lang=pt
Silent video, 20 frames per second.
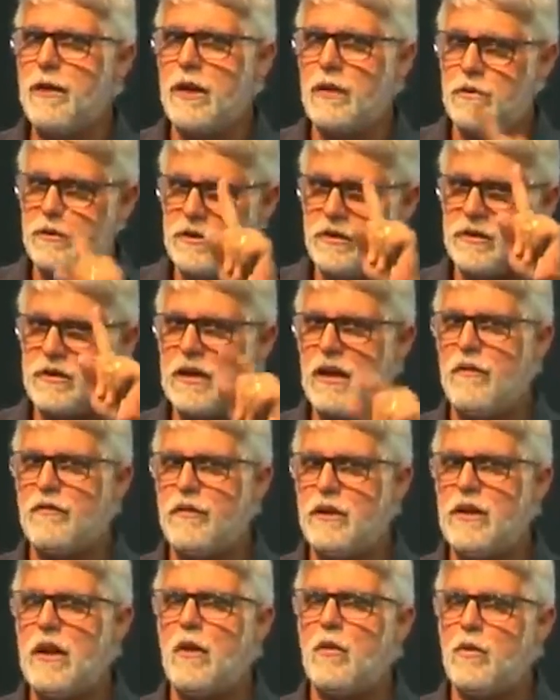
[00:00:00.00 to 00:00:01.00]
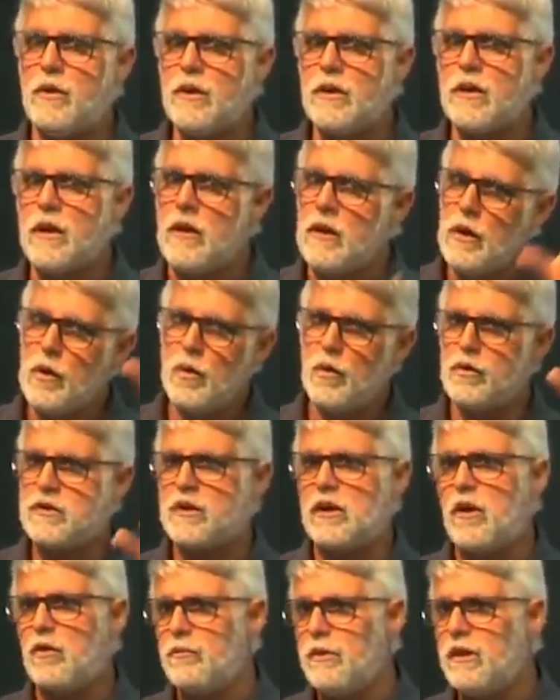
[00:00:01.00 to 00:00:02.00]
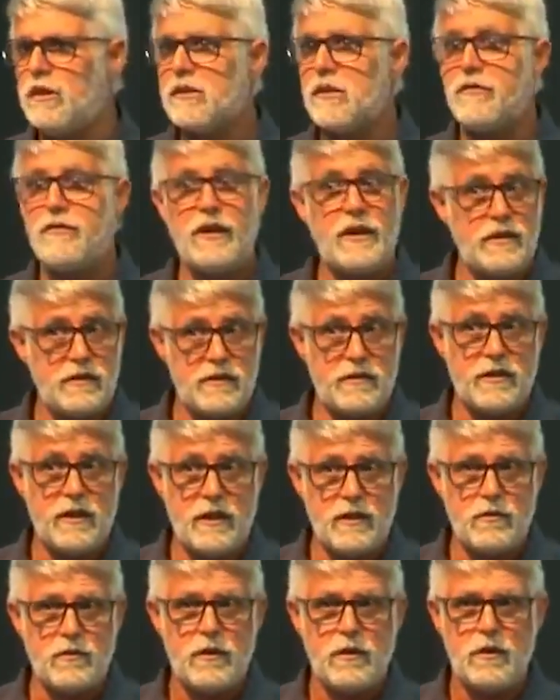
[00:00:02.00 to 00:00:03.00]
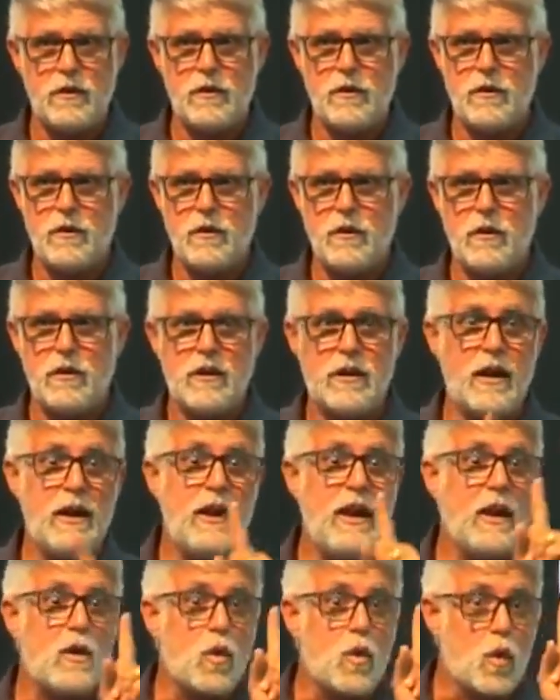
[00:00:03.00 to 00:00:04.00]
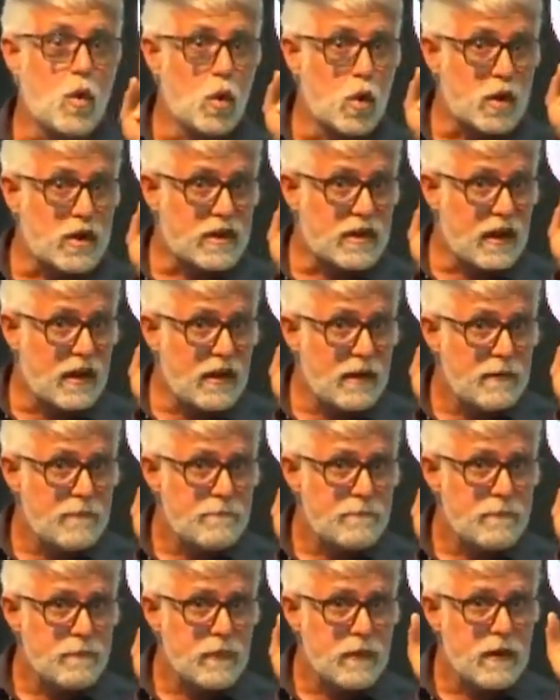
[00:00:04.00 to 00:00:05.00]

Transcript: o hebreu diz que a vida é única, o salmista vem dizendo que ela é curta